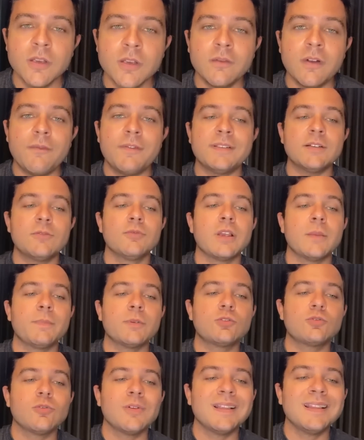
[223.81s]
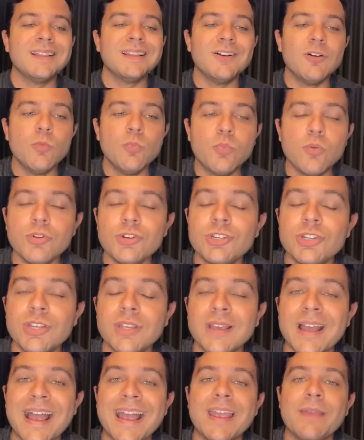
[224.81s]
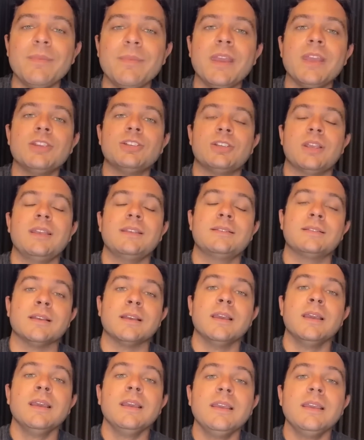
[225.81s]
vai fazer com que a pessoa não busque a emergência.